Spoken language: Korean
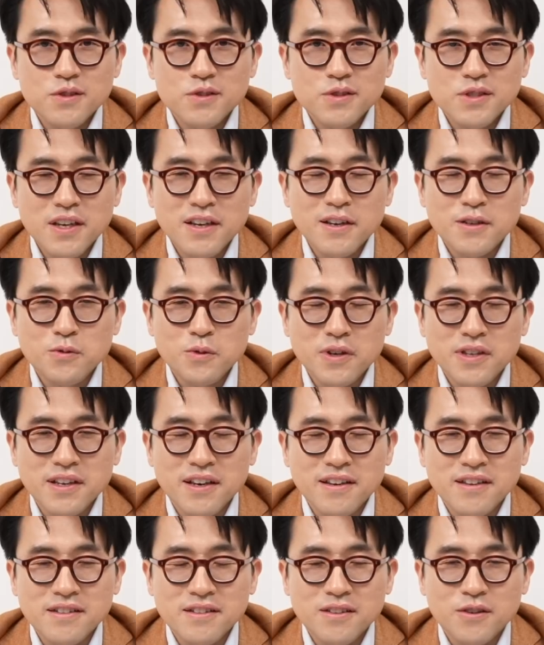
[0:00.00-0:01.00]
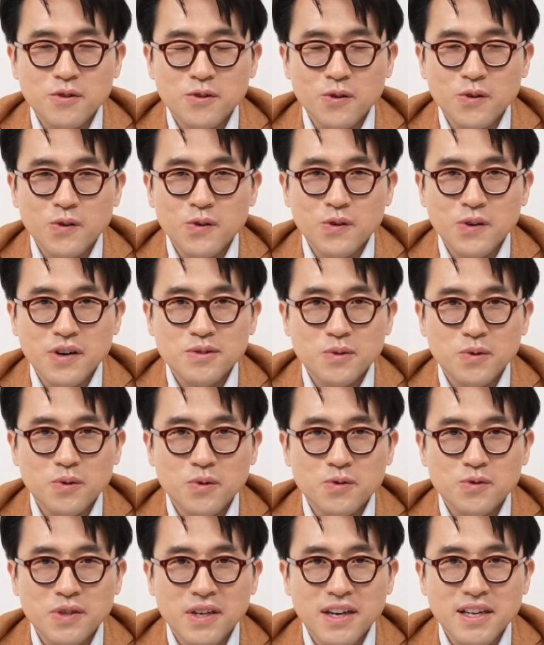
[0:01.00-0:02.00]
책에 소개된
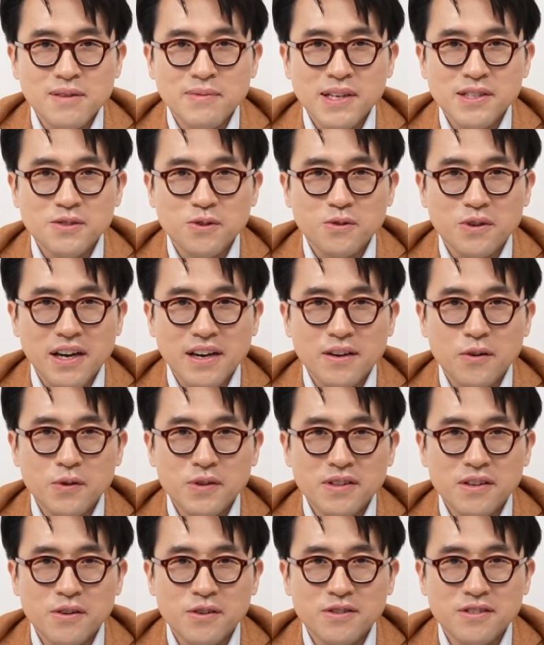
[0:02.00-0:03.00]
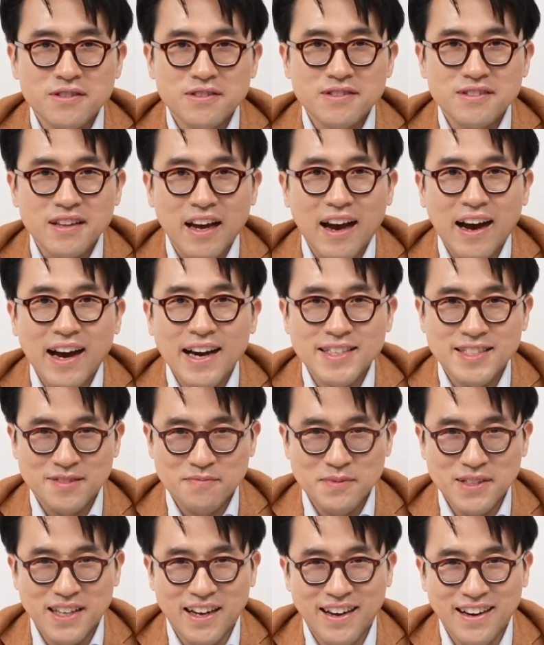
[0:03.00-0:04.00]
것도 우리가 일반적으로 알고 있는 것들을 다
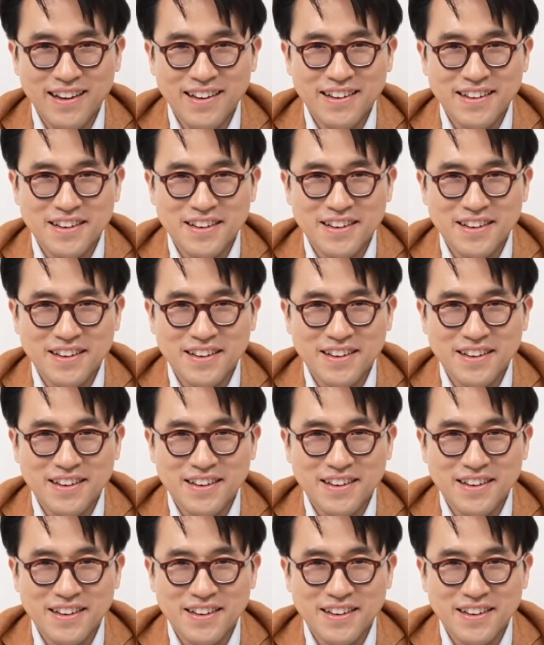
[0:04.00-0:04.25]
씁니다.